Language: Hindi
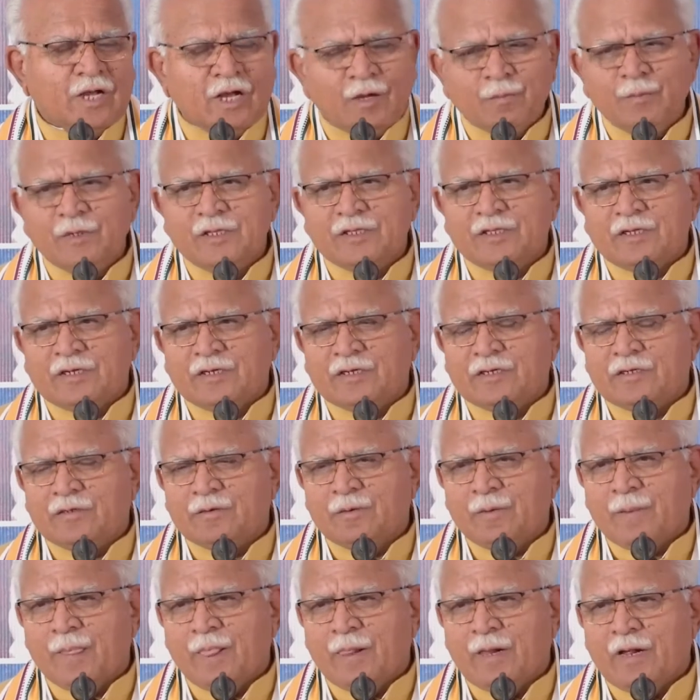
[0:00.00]
अभी तक
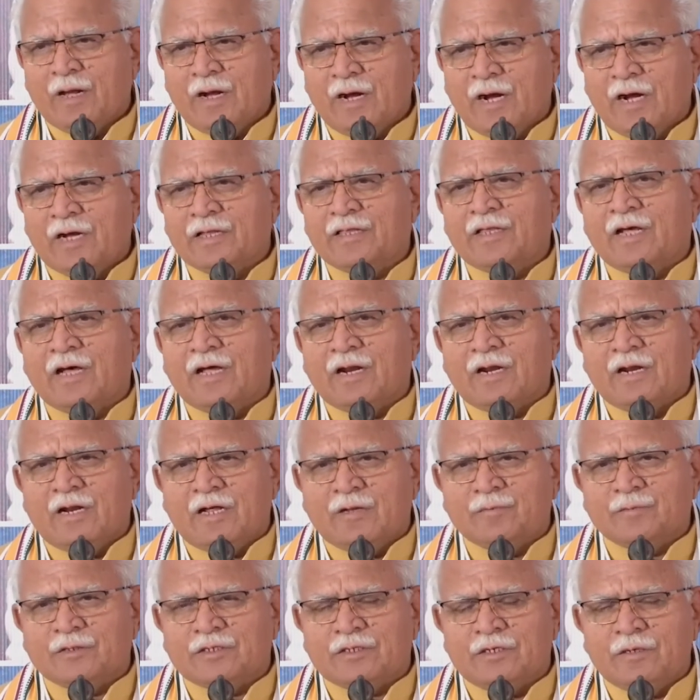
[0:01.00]
आधार
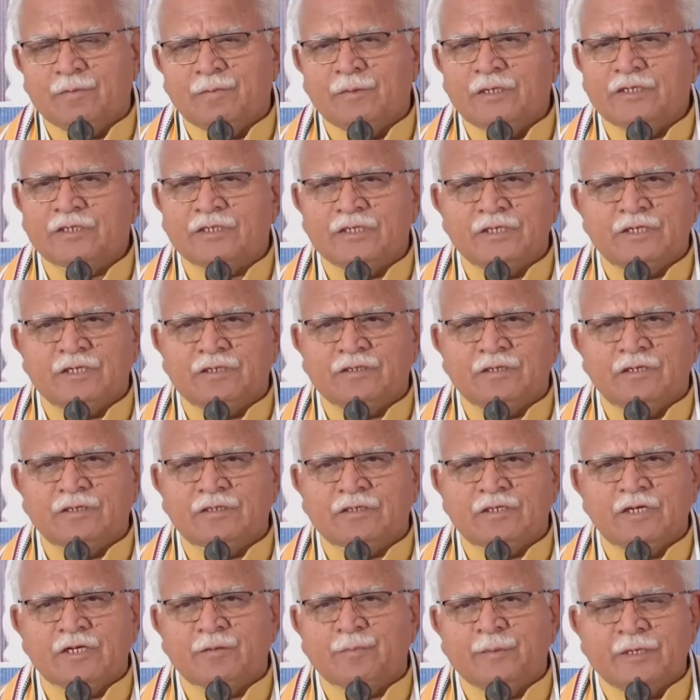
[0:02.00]
नाम से हमने सिटीजन
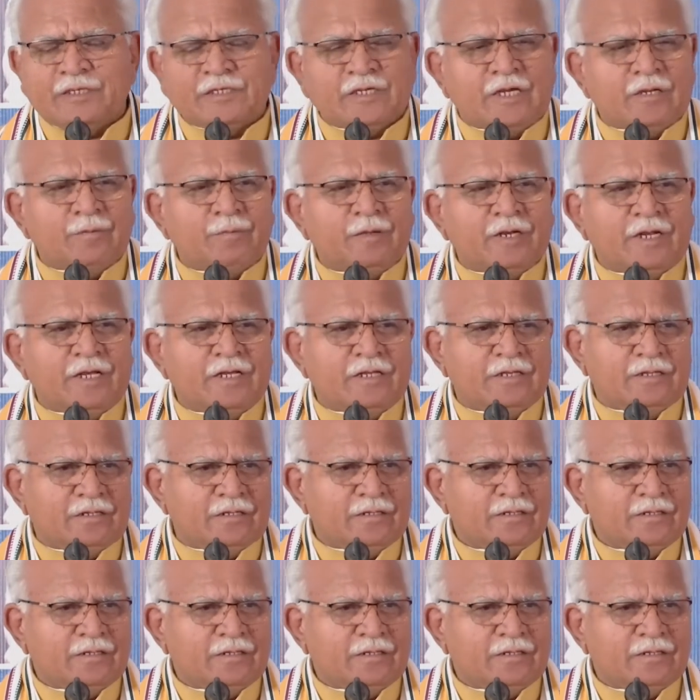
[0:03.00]
की एक पहचान बनाई